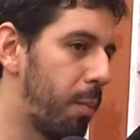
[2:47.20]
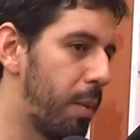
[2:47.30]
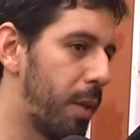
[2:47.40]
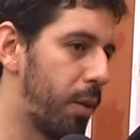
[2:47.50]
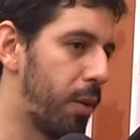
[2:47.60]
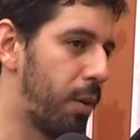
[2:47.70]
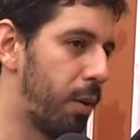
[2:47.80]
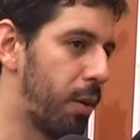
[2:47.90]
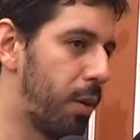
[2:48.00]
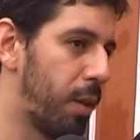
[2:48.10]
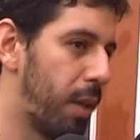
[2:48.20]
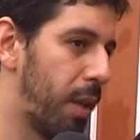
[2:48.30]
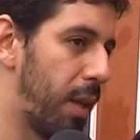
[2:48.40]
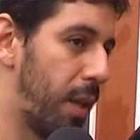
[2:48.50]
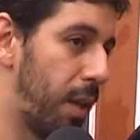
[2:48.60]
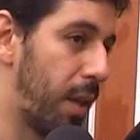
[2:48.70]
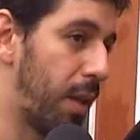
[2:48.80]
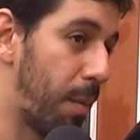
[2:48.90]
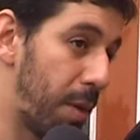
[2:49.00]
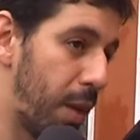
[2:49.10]
pero eh,
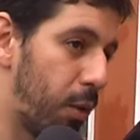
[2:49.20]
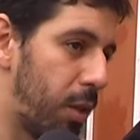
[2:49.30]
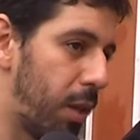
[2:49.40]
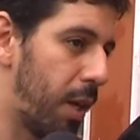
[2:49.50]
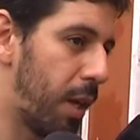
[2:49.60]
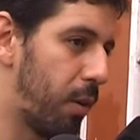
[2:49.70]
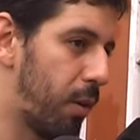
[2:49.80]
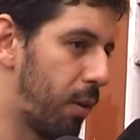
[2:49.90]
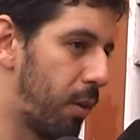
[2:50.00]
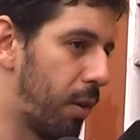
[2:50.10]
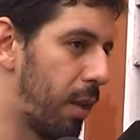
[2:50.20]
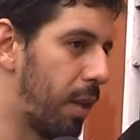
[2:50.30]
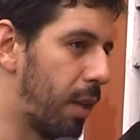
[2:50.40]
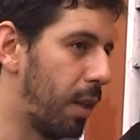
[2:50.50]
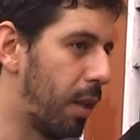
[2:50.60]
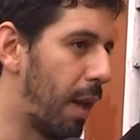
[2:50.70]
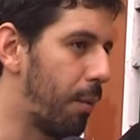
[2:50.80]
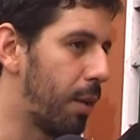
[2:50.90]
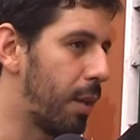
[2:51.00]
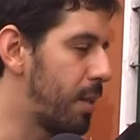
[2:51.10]
también es cotidiano la
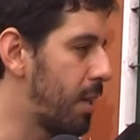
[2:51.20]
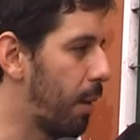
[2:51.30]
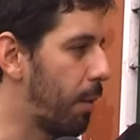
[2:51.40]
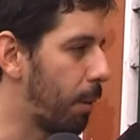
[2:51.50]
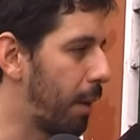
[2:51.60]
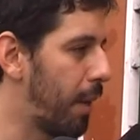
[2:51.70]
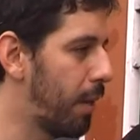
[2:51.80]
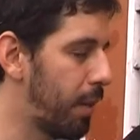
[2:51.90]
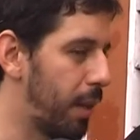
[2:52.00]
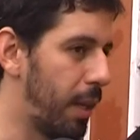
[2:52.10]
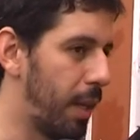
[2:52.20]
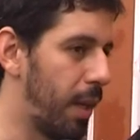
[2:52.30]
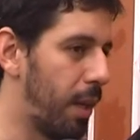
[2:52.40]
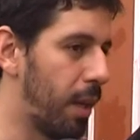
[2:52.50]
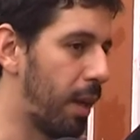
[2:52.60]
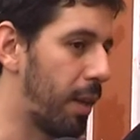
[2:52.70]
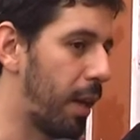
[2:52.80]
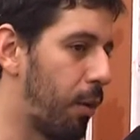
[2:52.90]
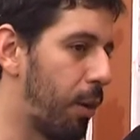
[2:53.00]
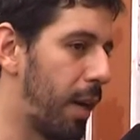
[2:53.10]
violencia verbal. Eh,
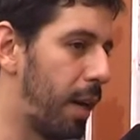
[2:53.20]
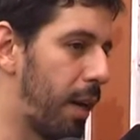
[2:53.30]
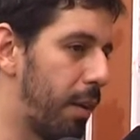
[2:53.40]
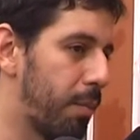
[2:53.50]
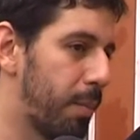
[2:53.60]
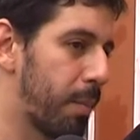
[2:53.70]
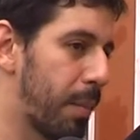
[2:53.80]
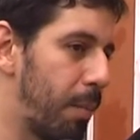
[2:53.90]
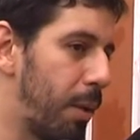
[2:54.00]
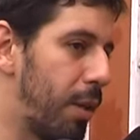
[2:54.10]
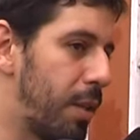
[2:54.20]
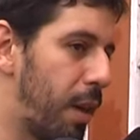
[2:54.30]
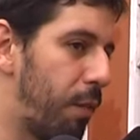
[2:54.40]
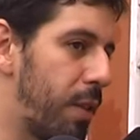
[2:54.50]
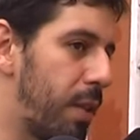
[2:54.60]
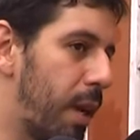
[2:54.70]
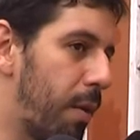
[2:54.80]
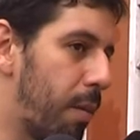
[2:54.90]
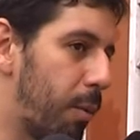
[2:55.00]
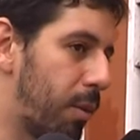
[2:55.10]
hasta ahora, violencia física
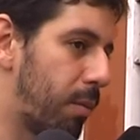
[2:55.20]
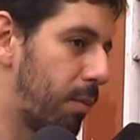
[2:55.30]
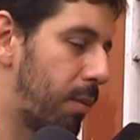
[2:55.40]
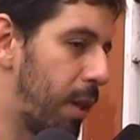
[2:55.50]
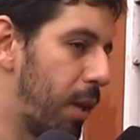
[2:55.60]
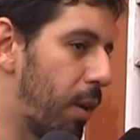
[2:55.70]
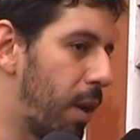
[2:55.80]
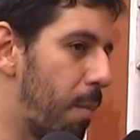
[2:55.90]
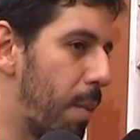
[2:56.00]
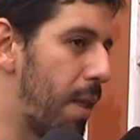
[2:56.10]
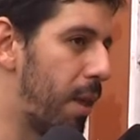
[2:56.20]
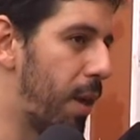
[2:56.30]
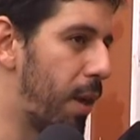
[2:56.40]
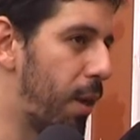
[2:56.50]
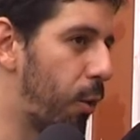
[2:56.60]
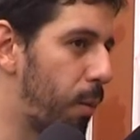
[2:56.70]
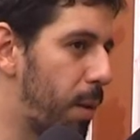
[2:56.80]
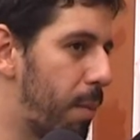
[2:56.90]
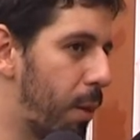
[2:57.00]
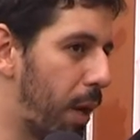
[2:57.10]
habíamos tenido en el mes de
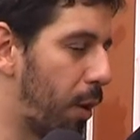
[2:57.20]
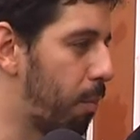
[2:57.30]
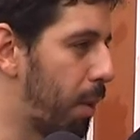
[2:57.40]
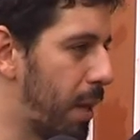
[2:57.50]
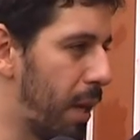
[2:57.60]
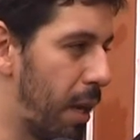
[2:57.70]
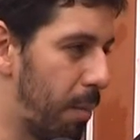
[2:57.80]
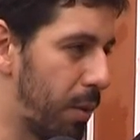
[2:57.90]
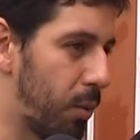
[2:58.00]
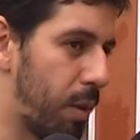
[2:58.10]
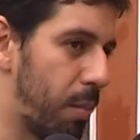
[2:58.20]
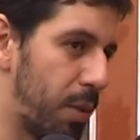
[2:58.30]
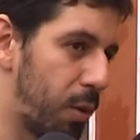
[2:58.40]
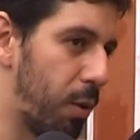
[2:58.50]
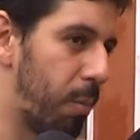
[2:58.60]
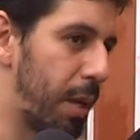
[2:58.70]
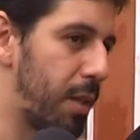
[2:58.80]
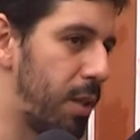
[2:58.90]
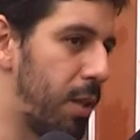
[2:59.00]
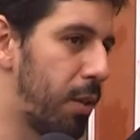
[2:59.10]
noviembre, una compañera le pasó un episodio
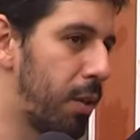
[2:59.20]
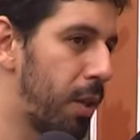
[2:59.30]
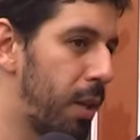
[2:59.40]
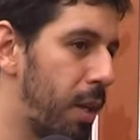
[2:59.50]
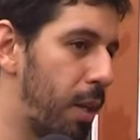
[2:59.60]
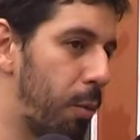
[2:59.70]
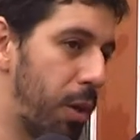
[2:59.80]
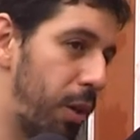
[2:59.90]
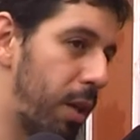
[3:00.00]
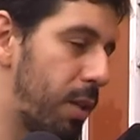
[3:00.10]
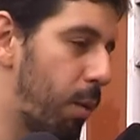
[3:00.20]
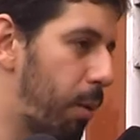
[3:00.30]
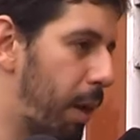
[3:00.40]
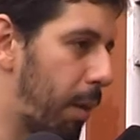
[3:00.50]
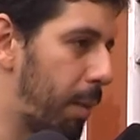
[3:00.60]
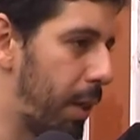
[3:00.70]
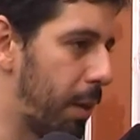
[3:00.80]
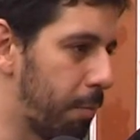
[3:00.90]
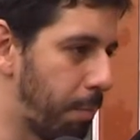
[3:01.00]
parecido y bueno, y ahora se vuelve a repetir.